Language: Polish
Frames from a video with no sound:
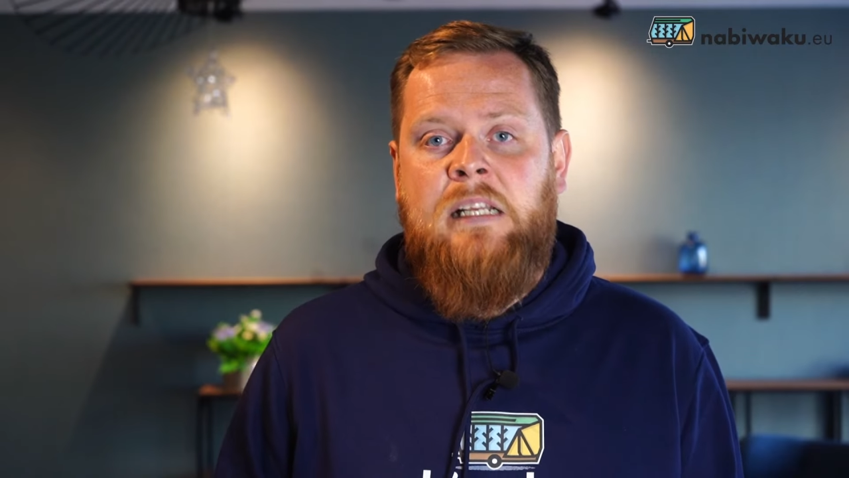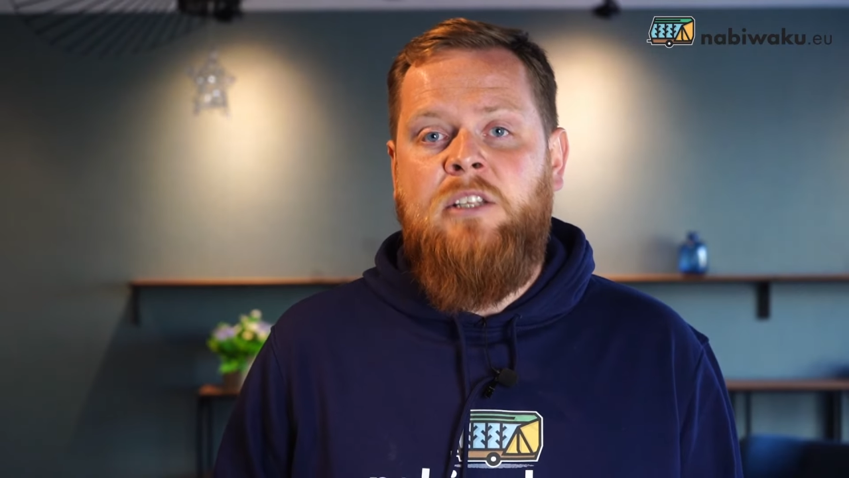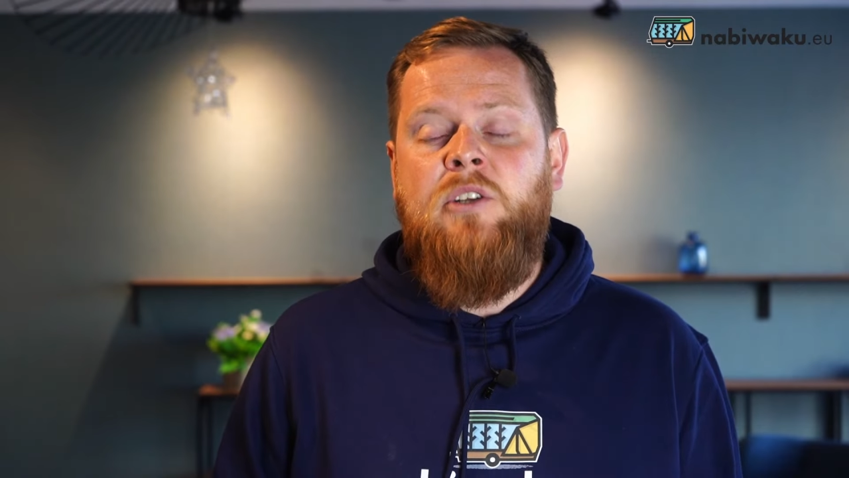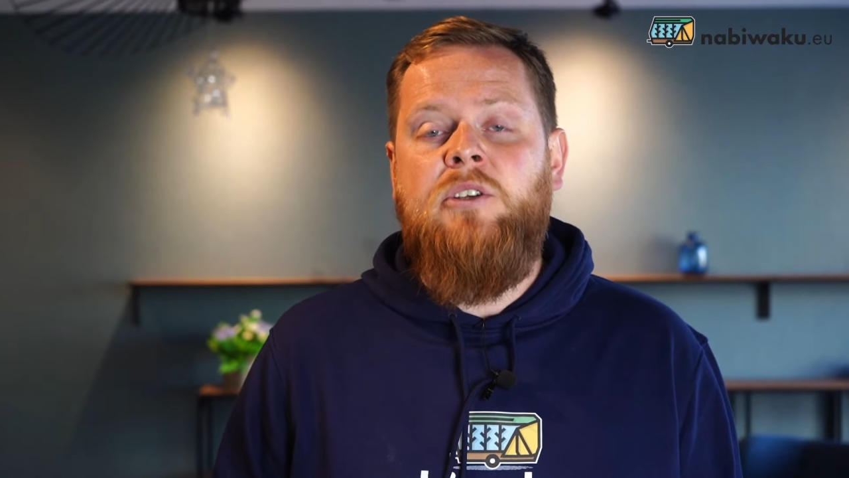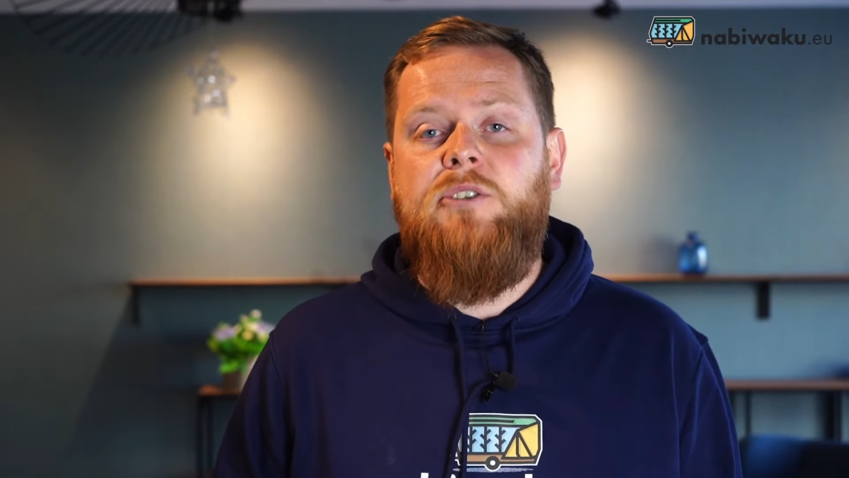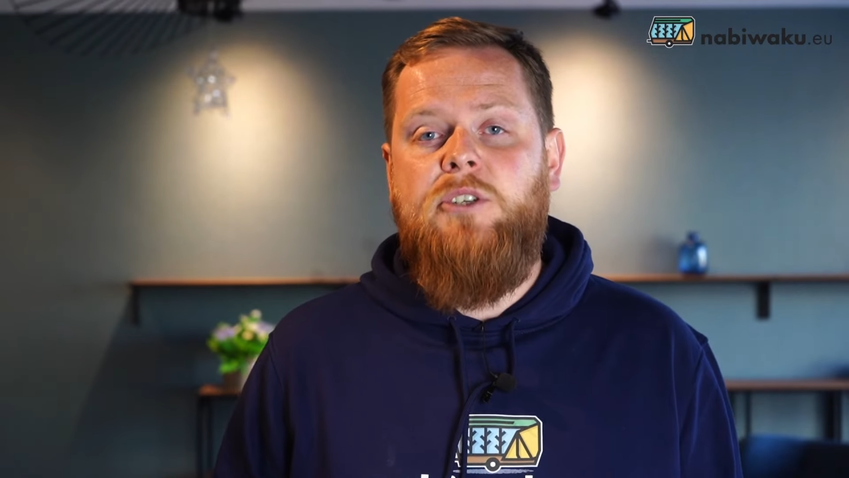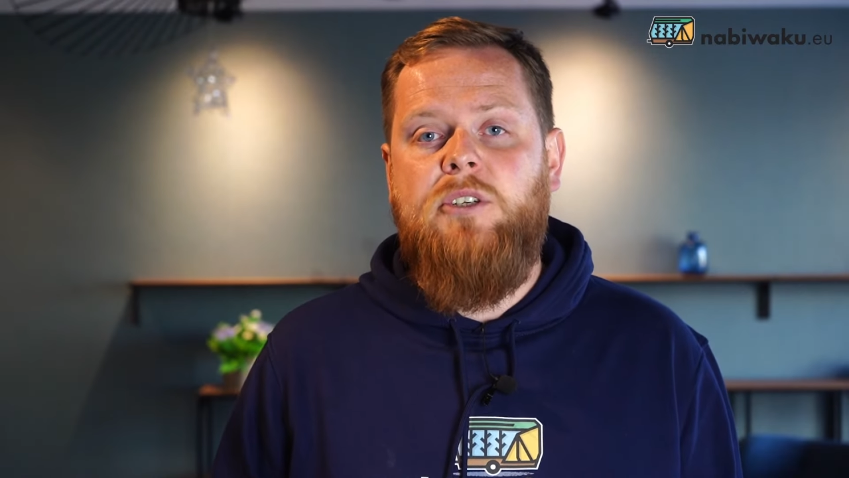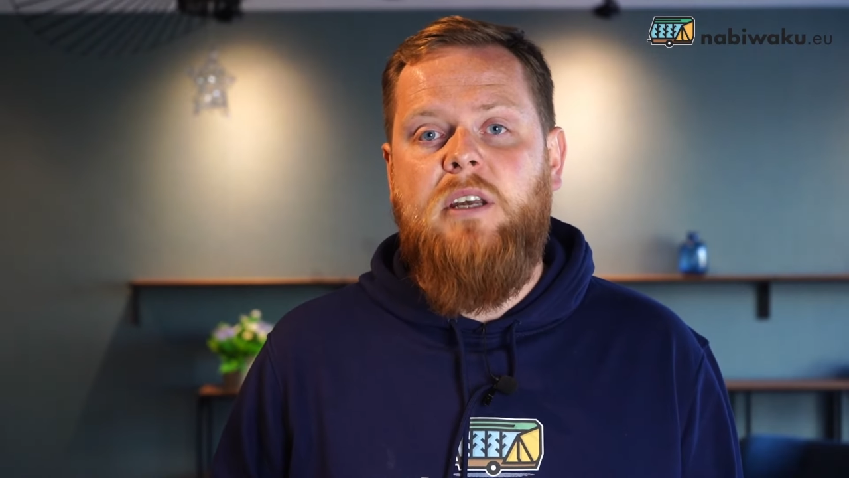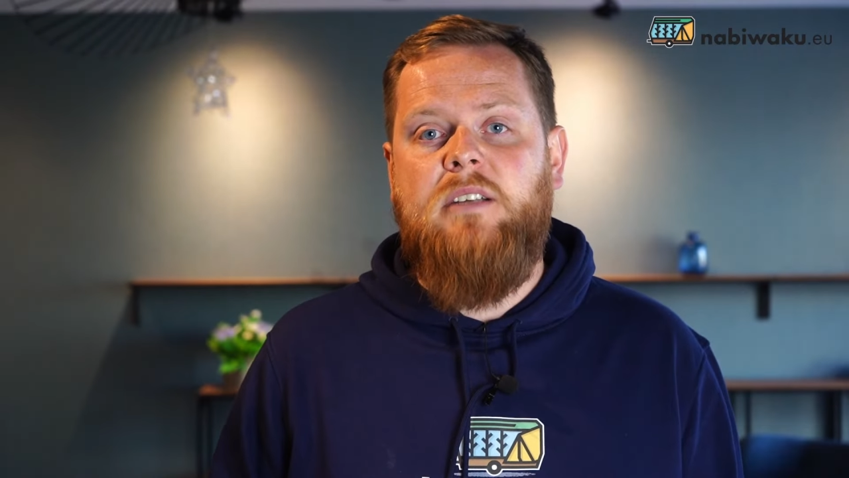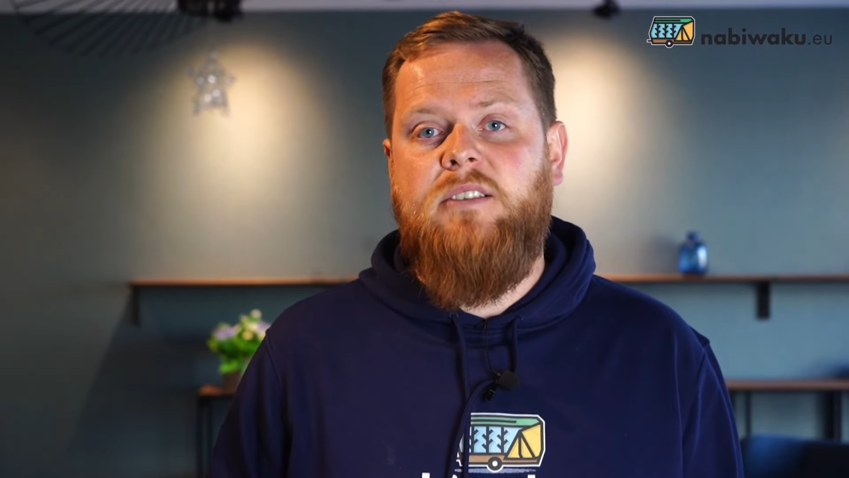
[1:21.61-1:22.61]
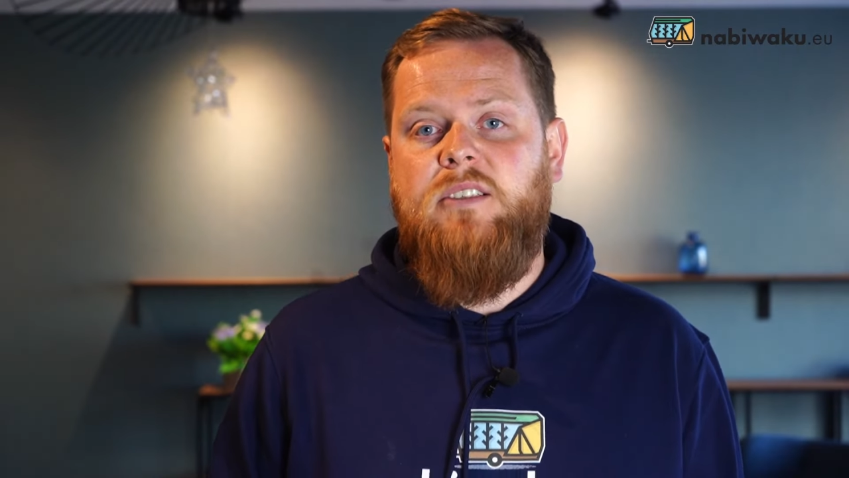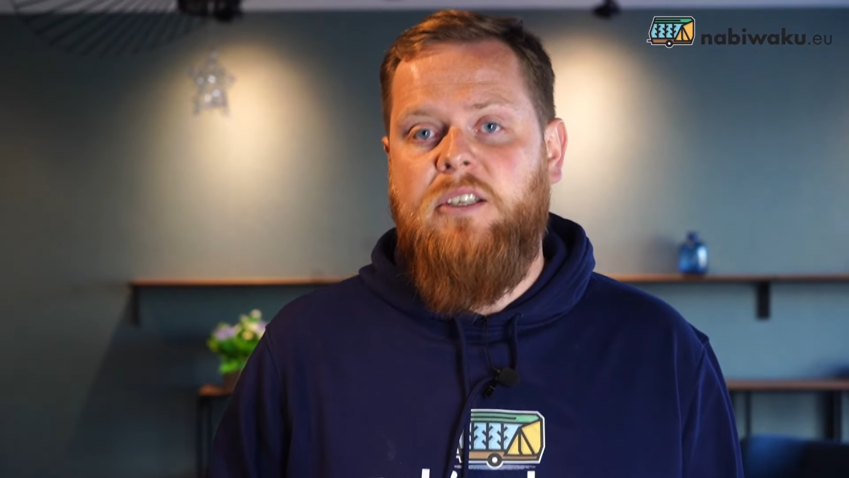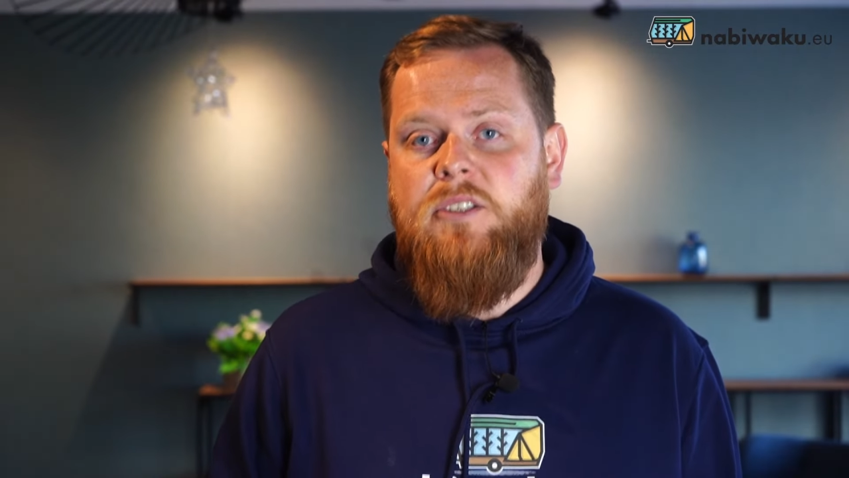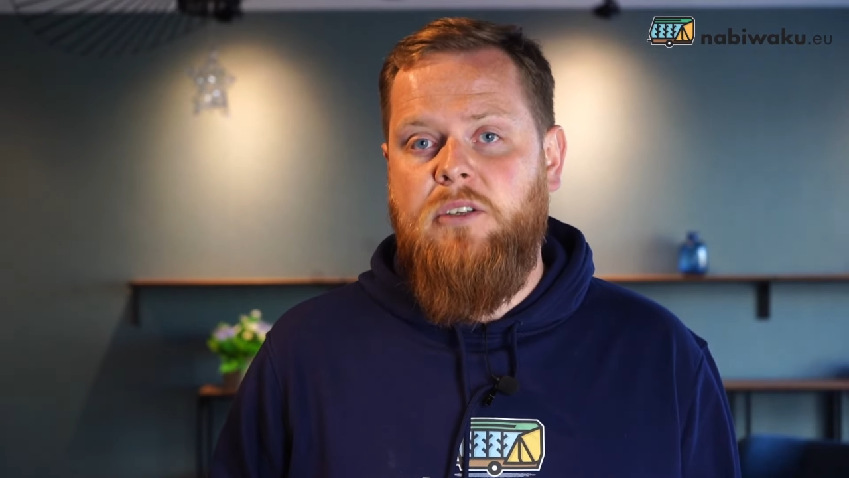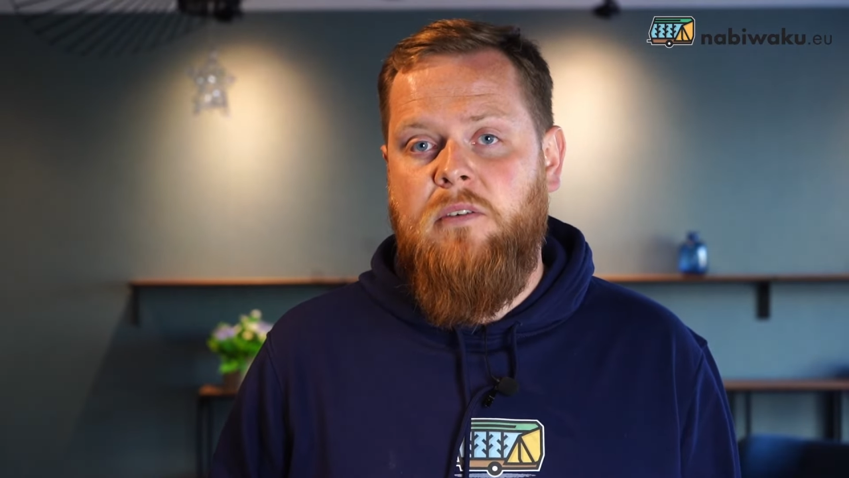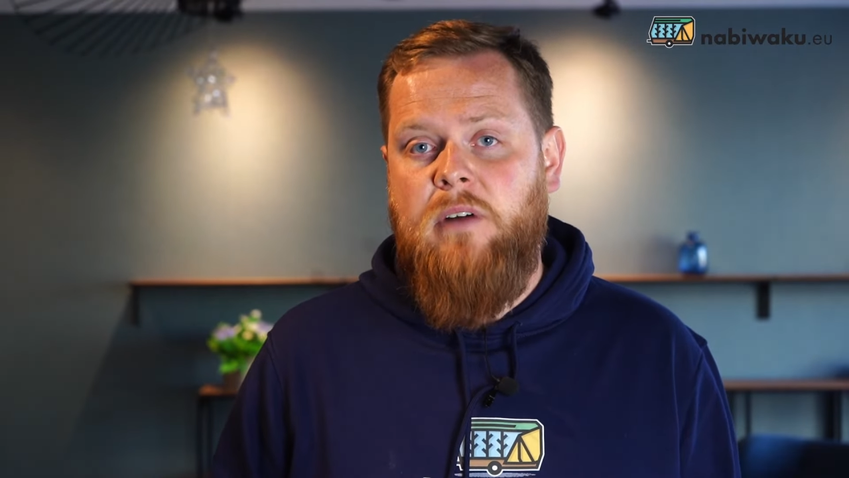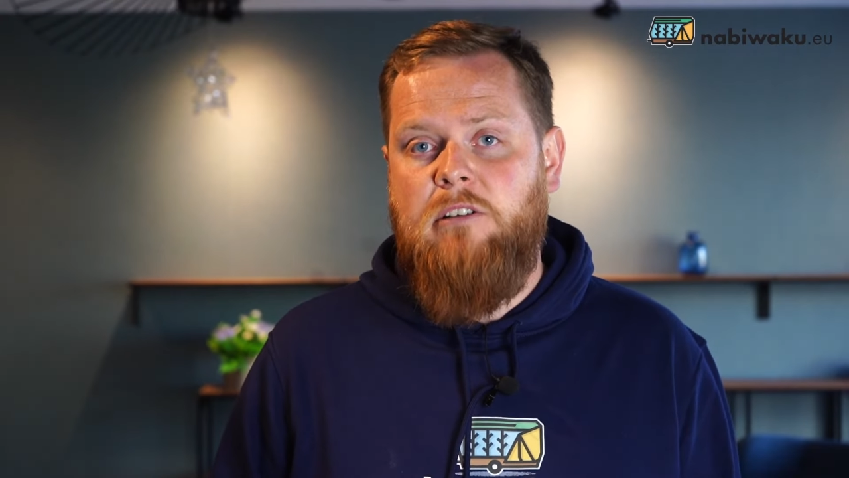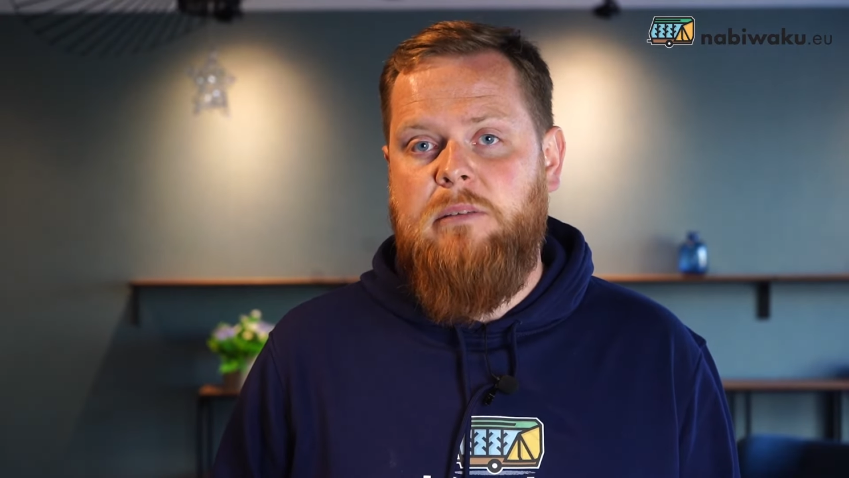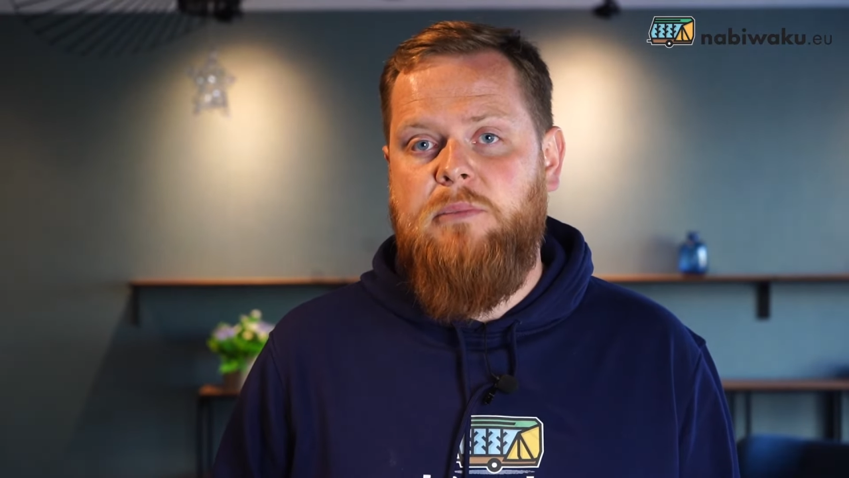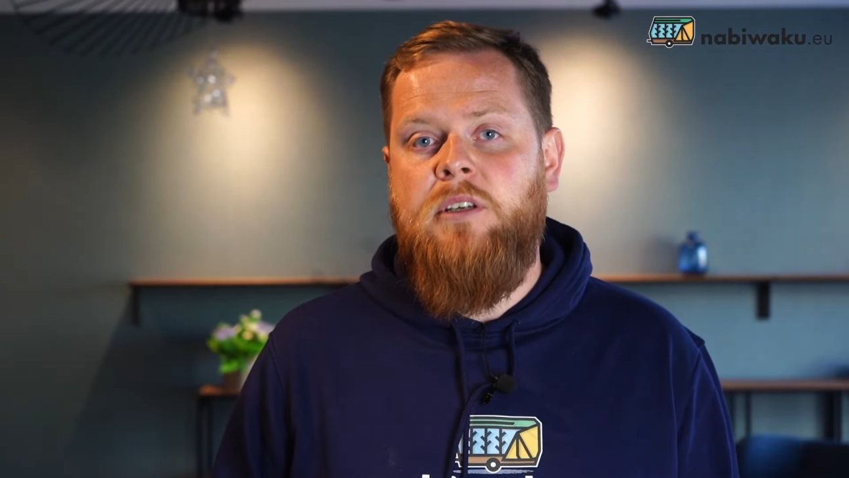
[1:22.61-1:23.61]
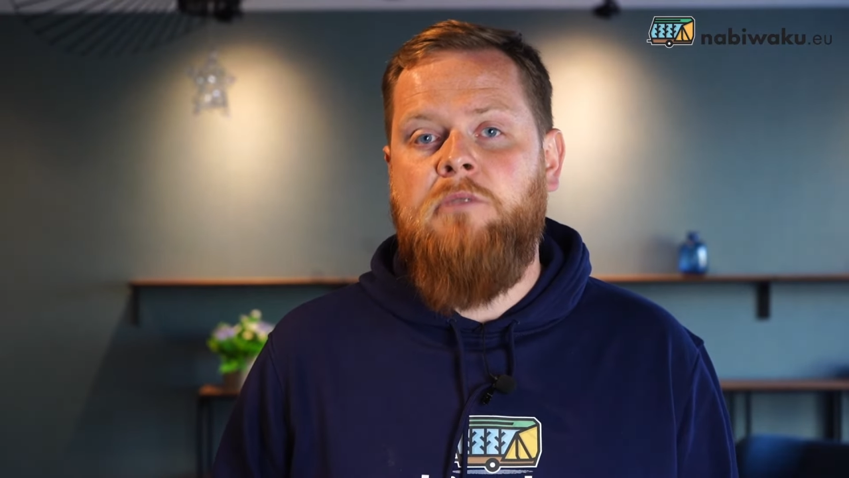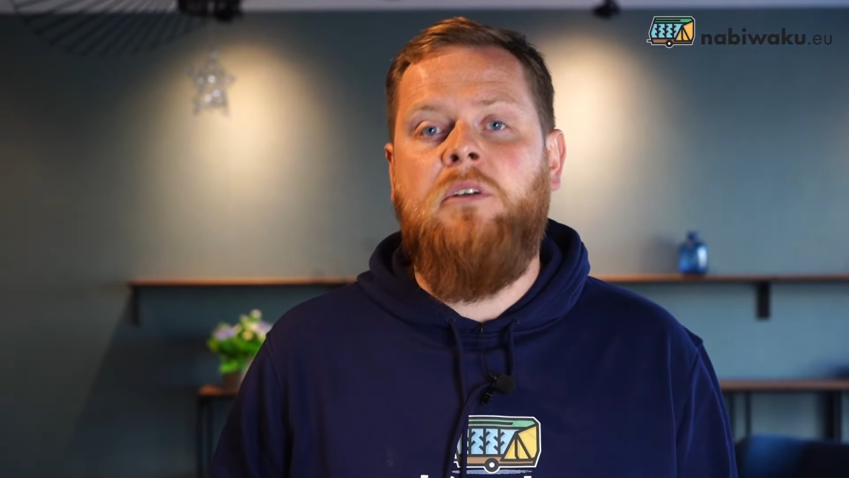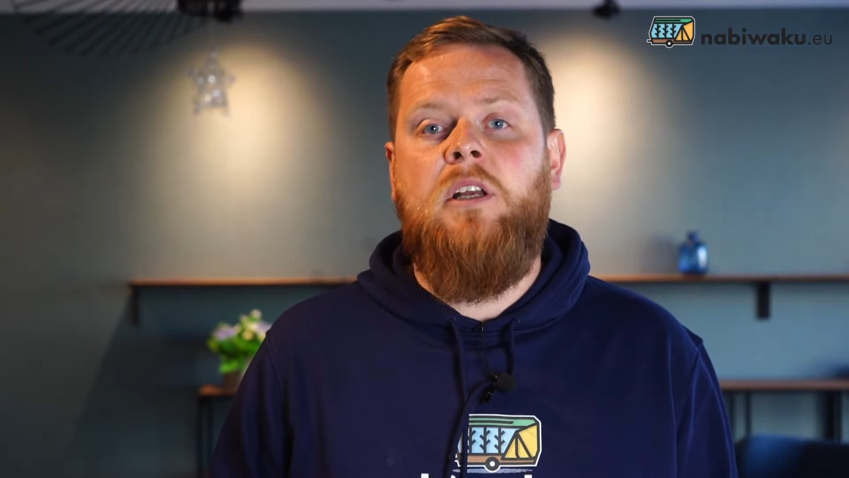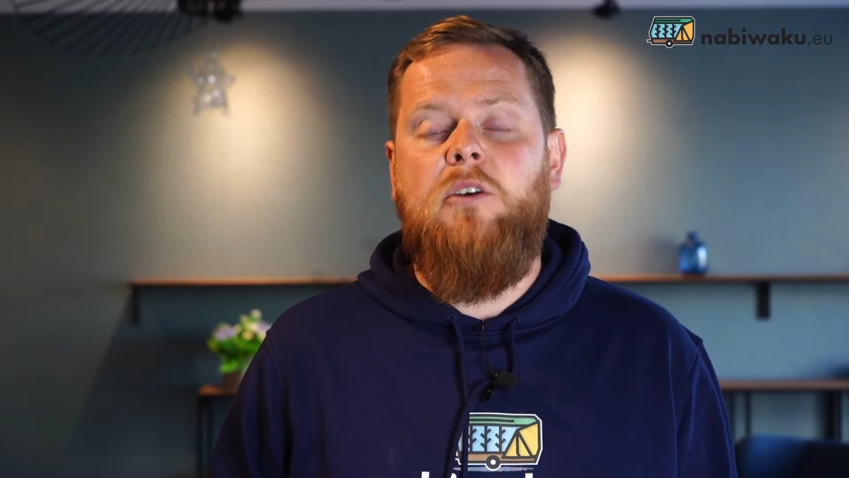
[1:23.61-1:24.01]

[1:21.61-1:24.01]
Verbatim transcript: No i dzisiaj zdecydowałem się